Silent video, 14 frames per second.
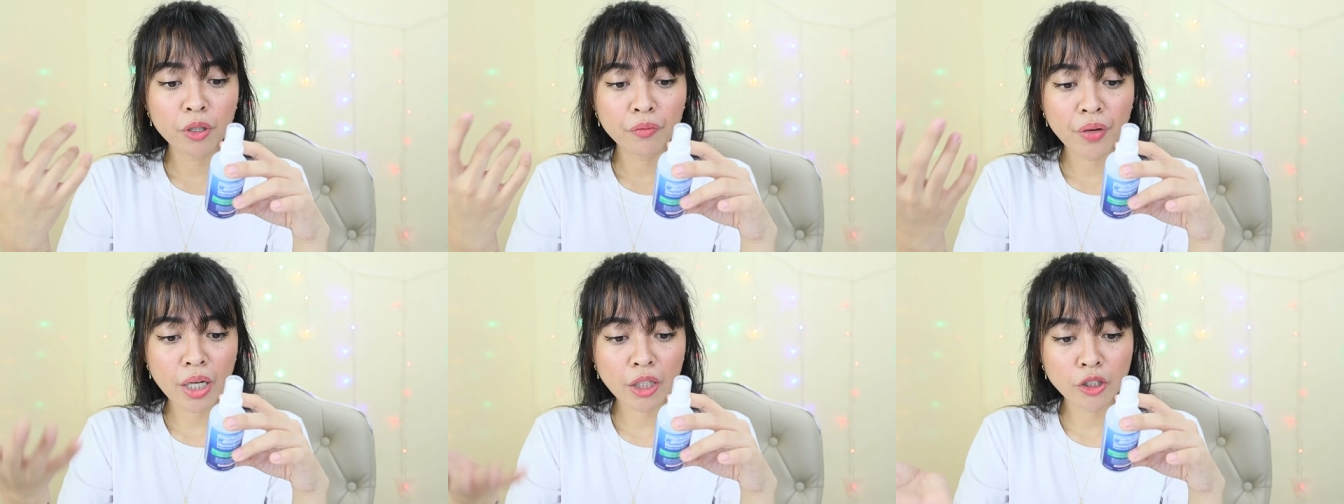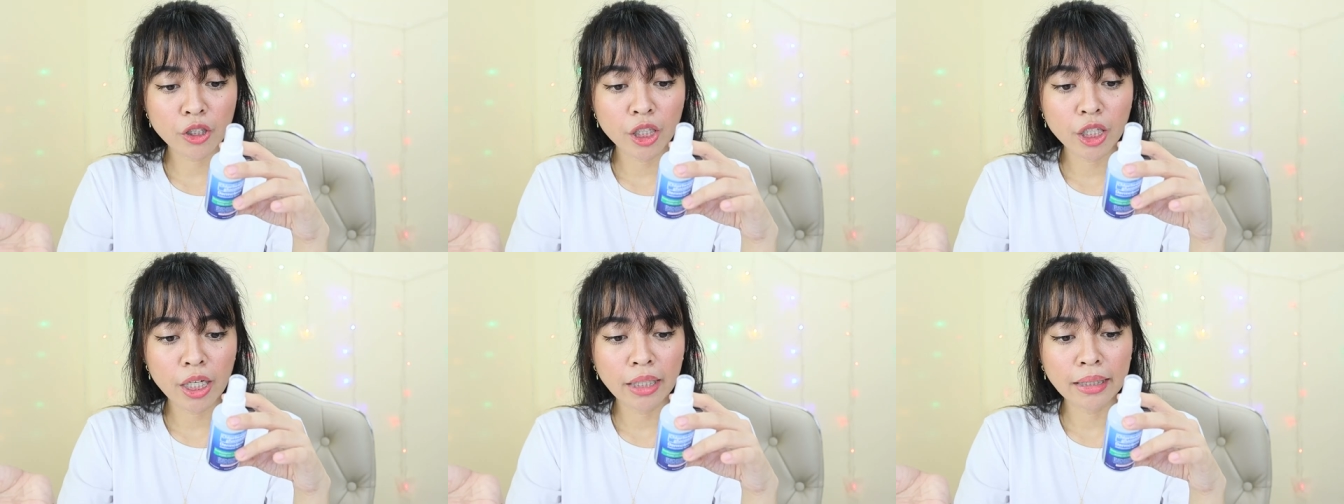
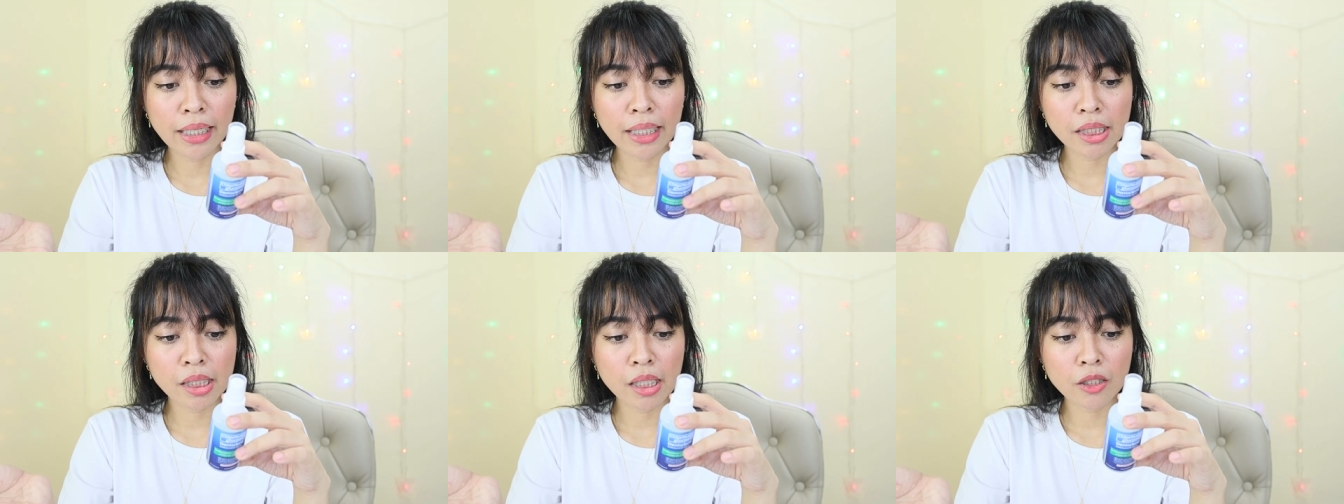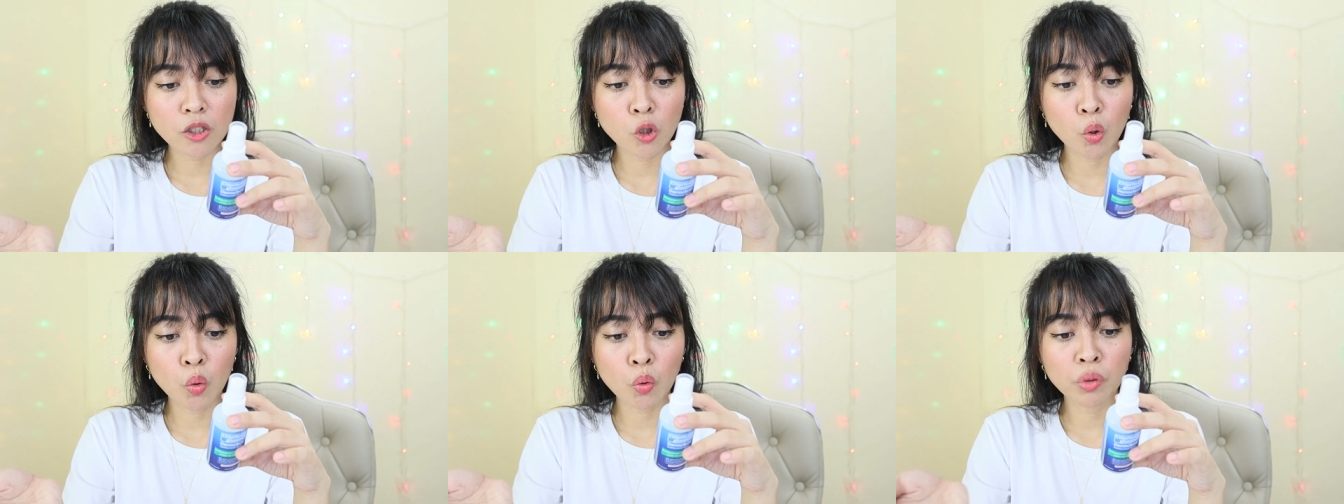manufacturing date niya.
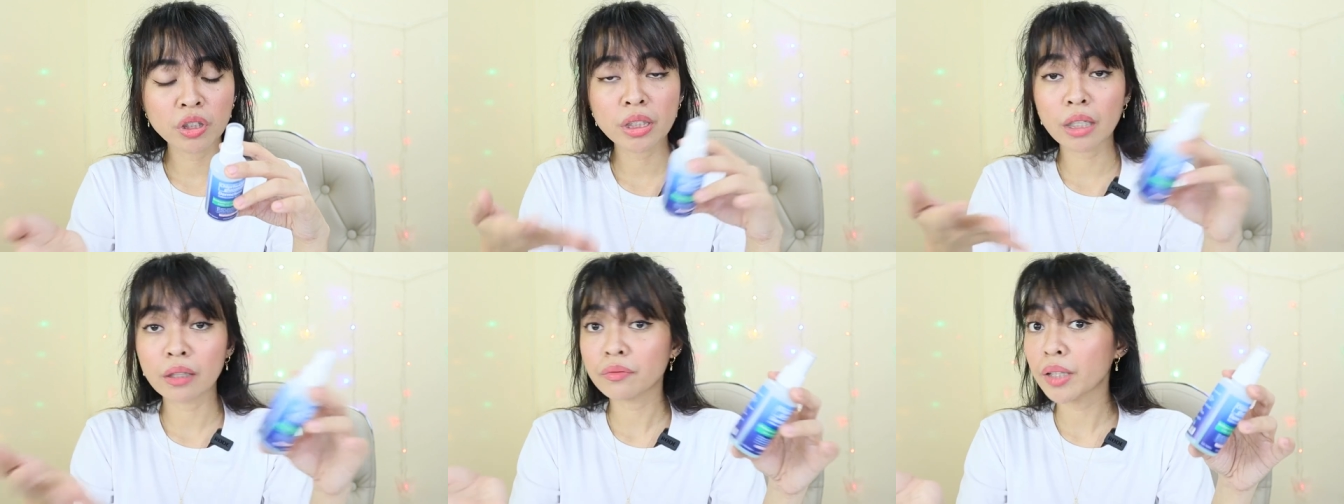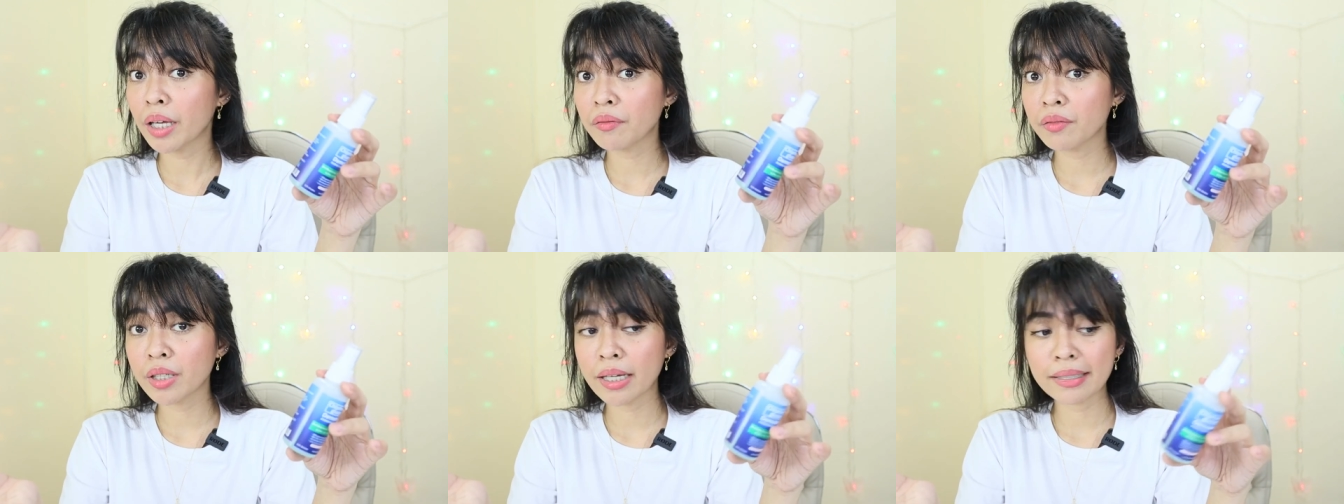So, shelf
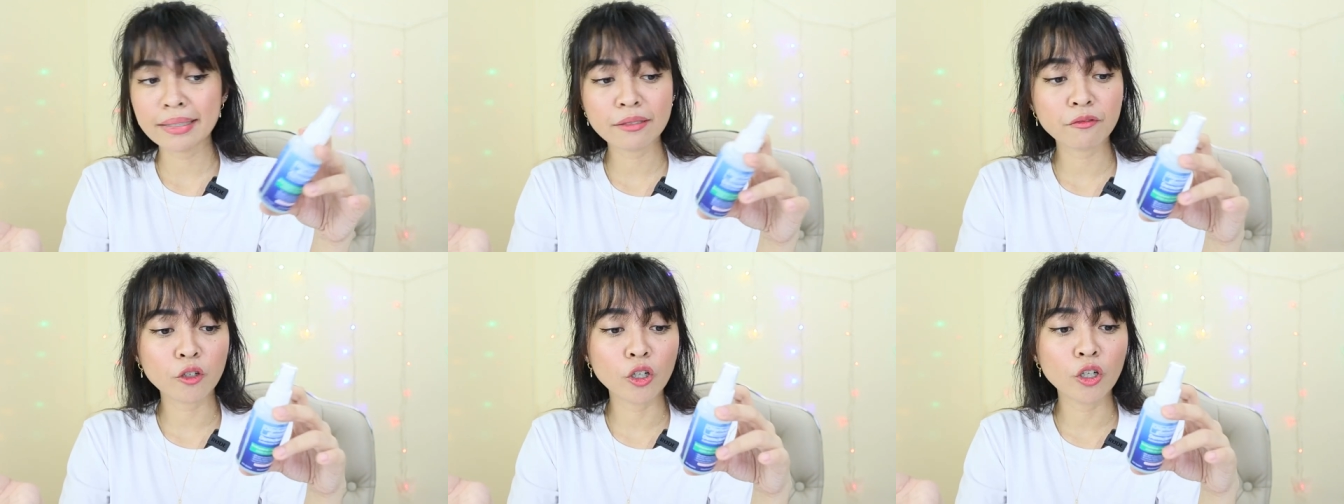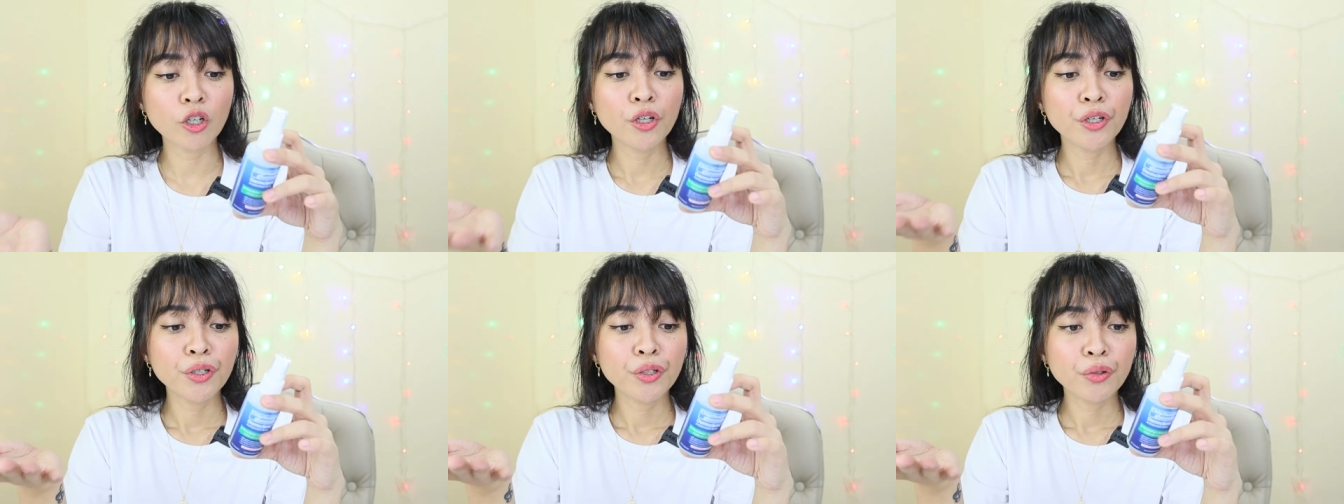life niya is for
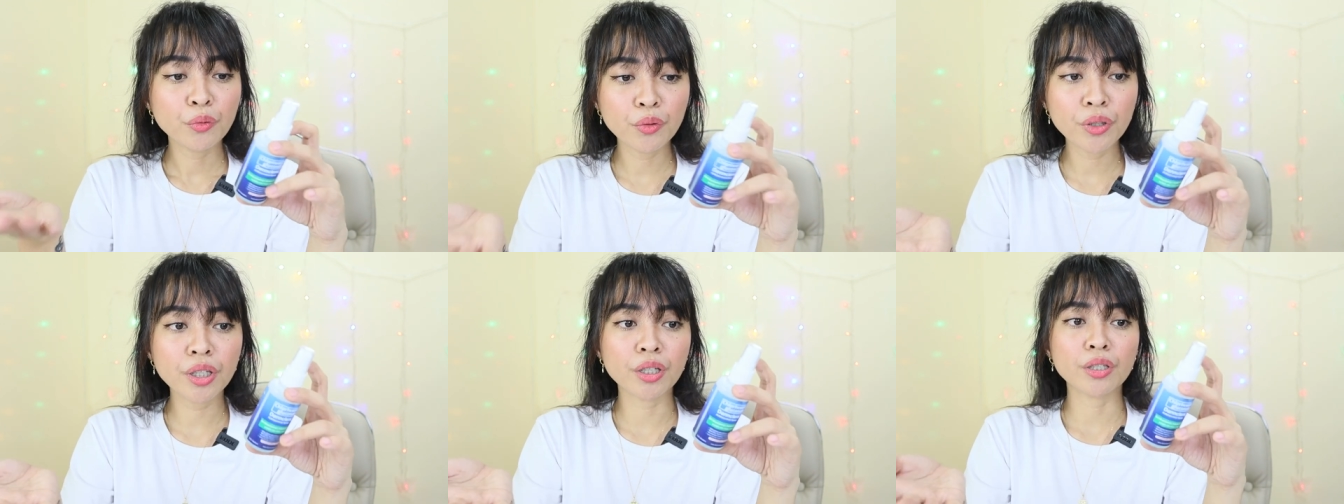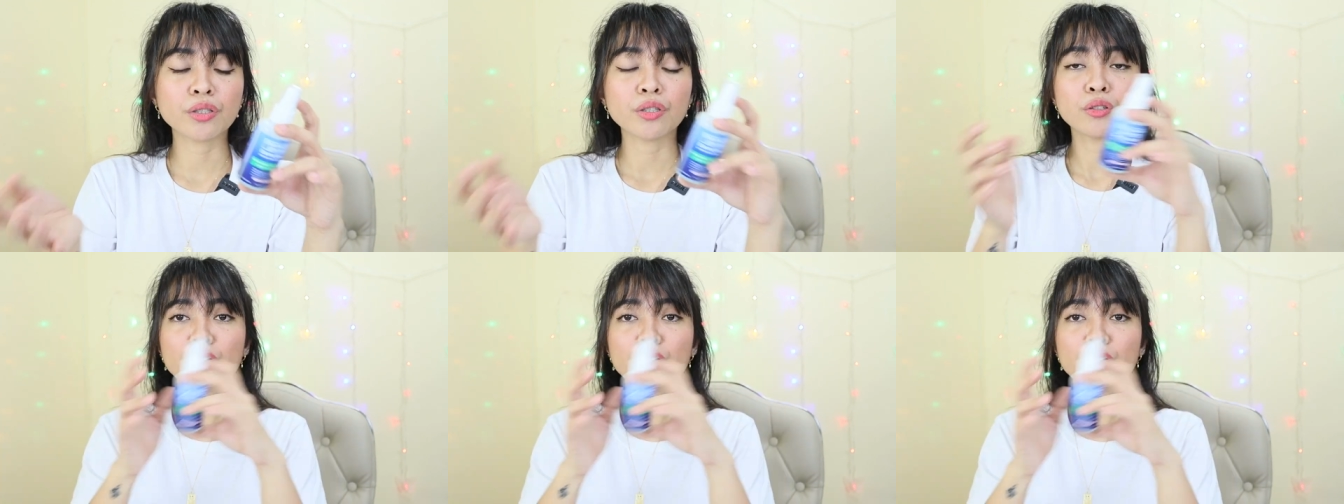2 years.